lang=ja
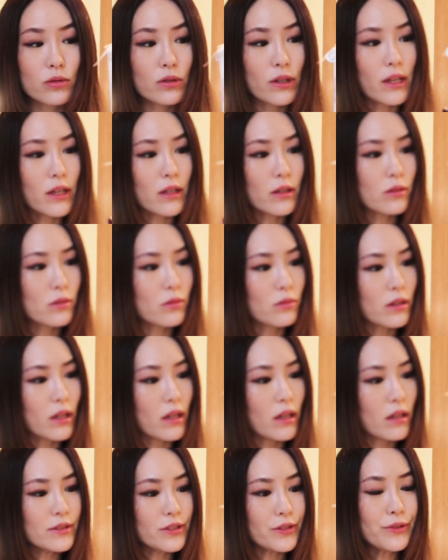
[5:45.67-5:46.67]
えー、っと
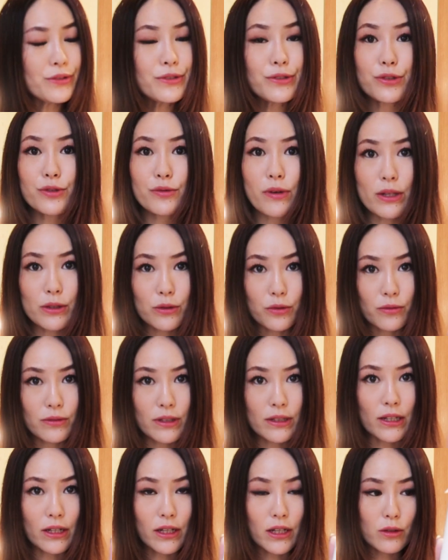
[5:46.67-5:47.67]
ね、ジル・スチュワート
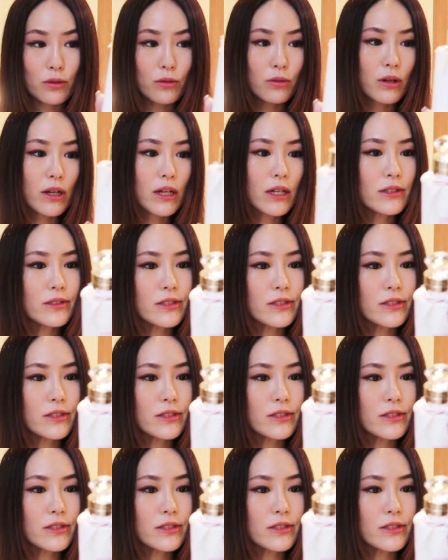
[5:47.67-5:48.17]
なんだけど、